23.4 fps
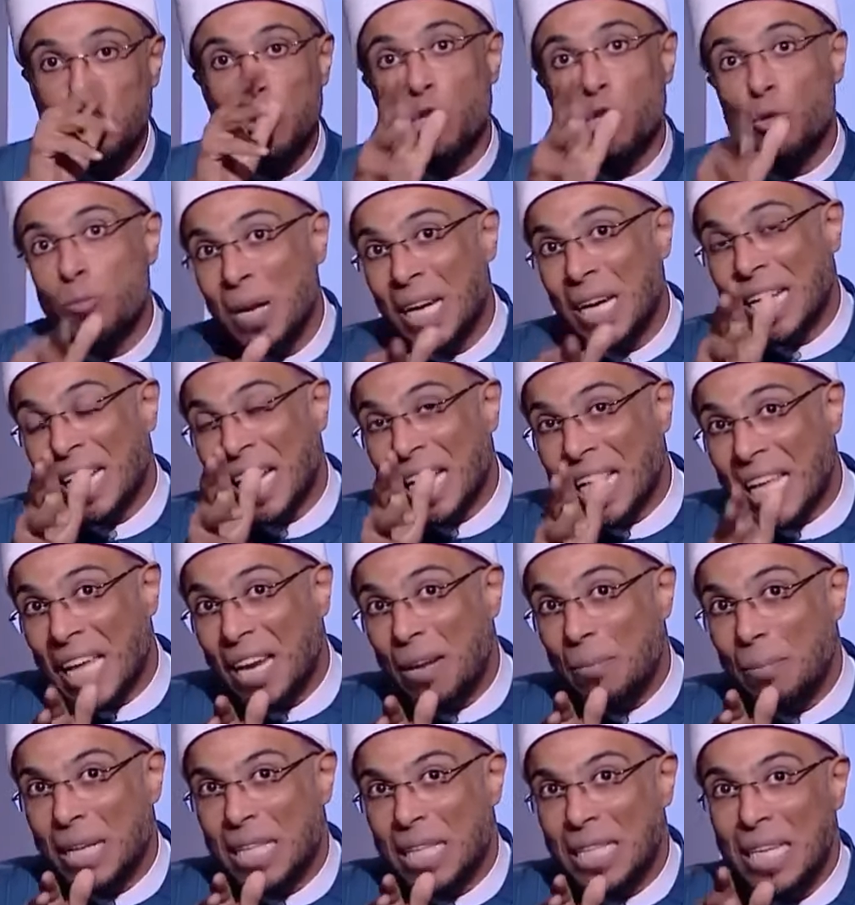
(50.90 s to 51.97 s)
اشمعنى
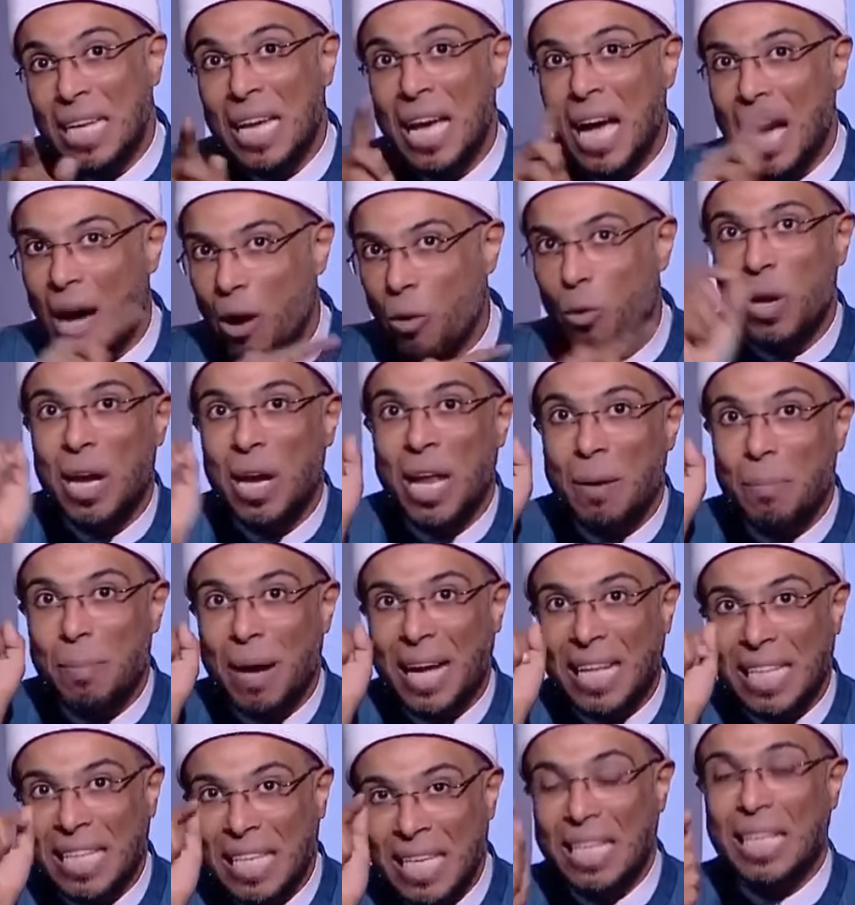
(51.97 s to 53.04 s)
الكلمات دي هقول لك
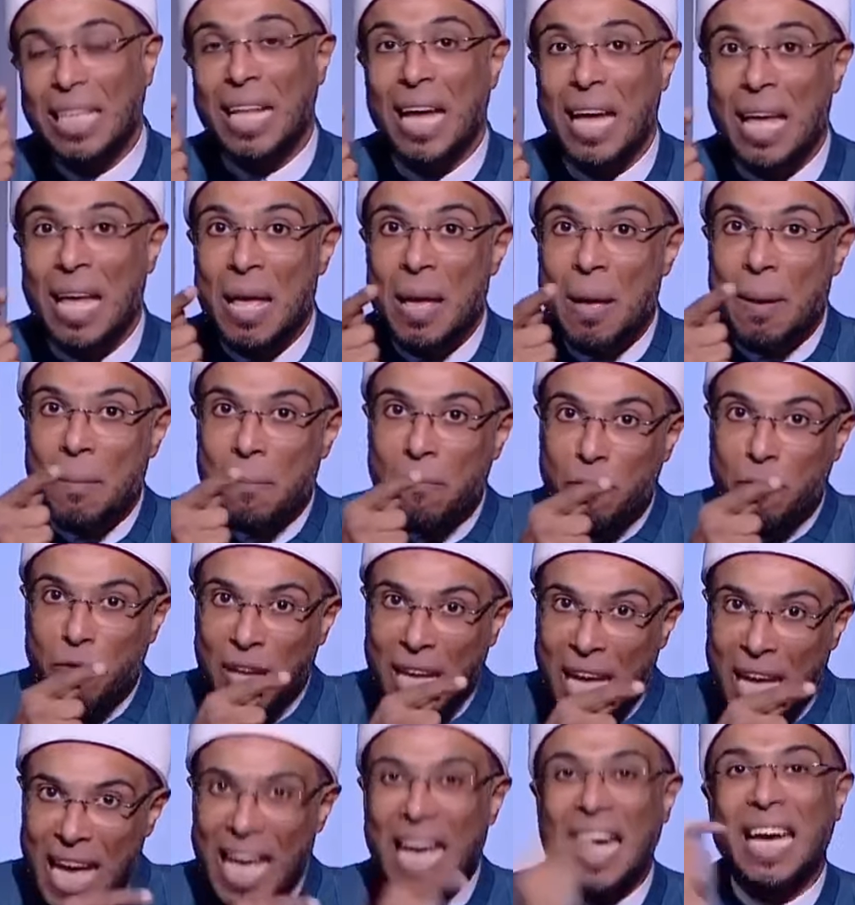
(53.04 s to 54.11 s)
بعد كده
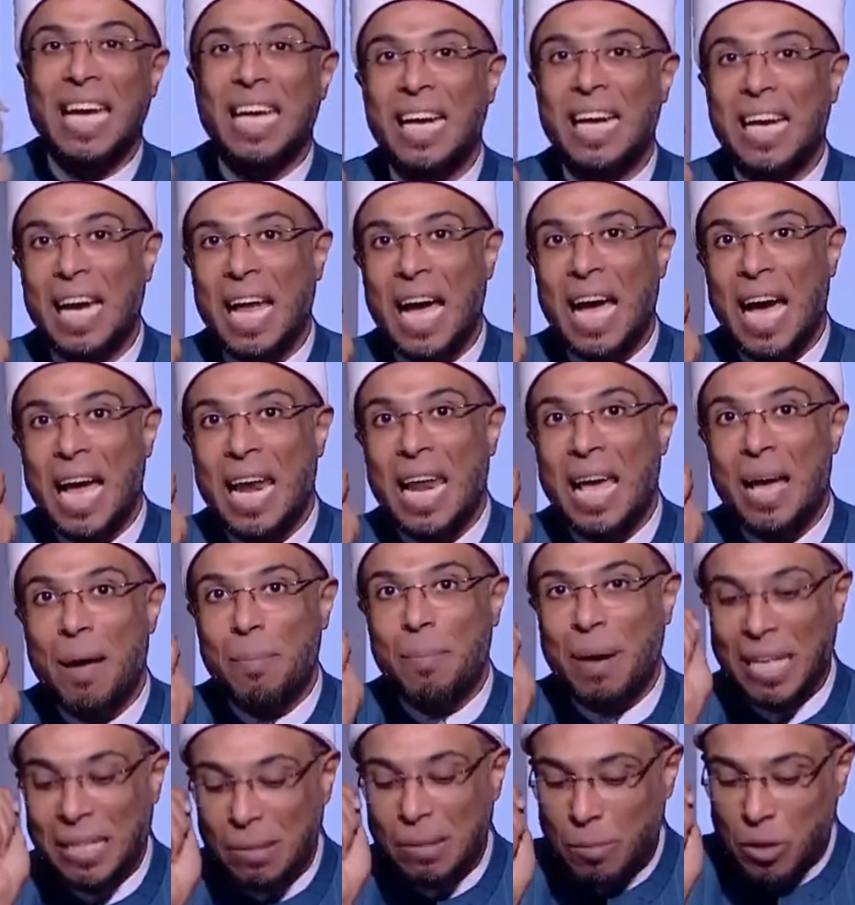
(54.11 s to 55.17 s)
في آخر الحلقة
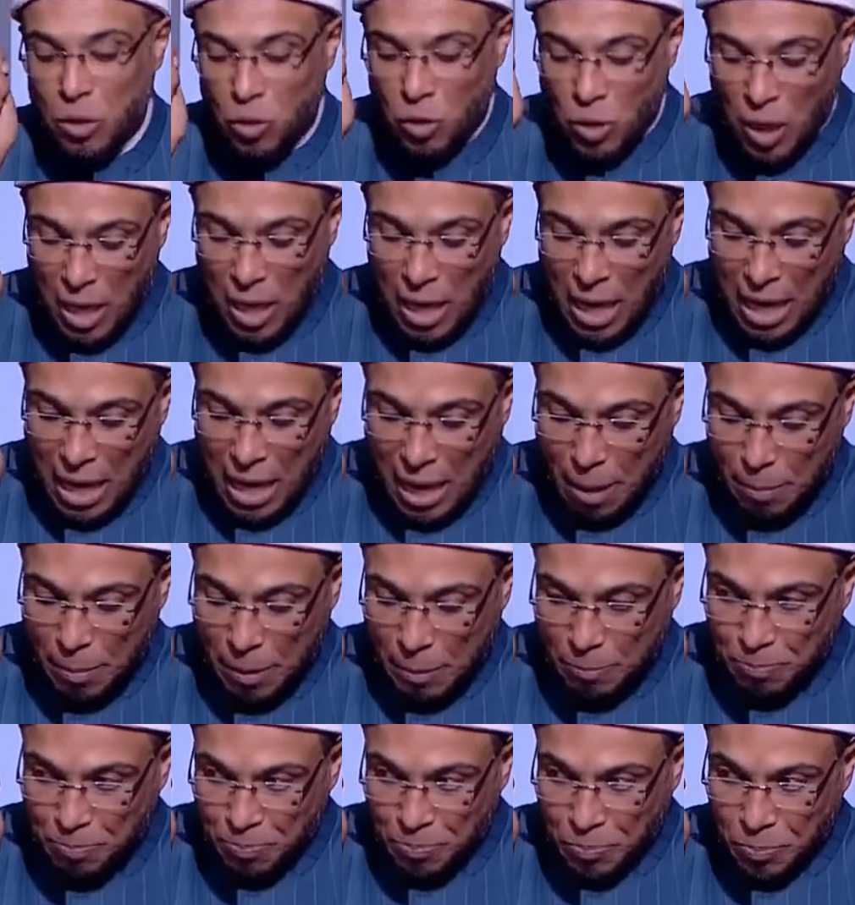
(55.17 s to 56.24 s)
بعد ما تصلي على
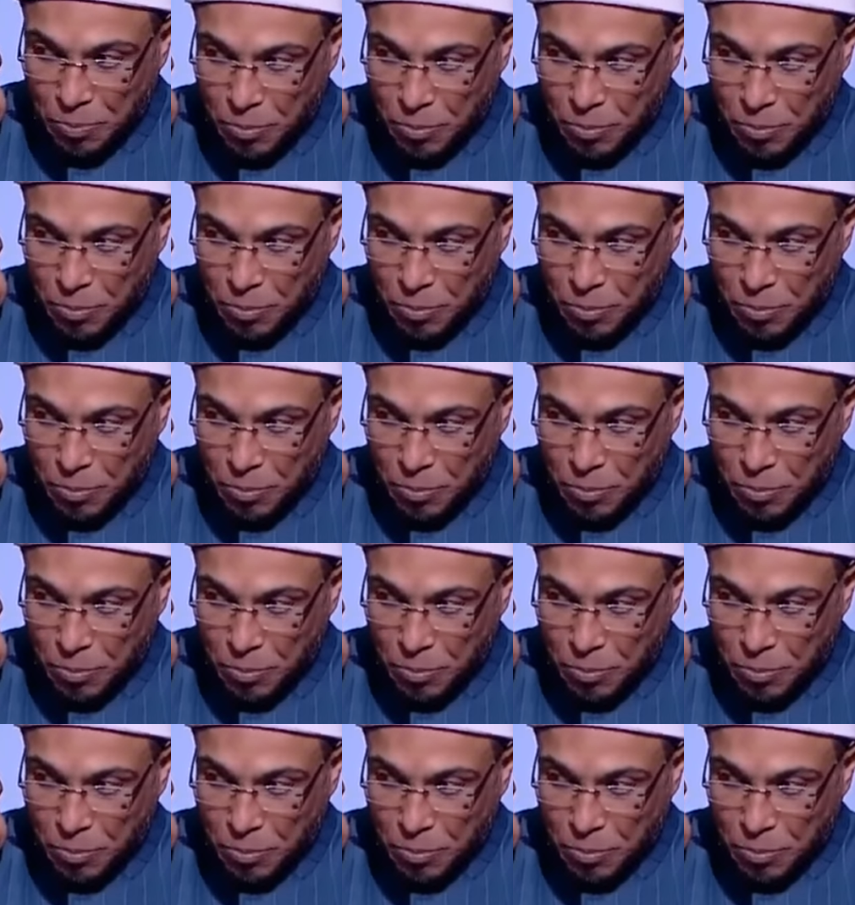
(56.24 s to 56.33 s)
الحبيب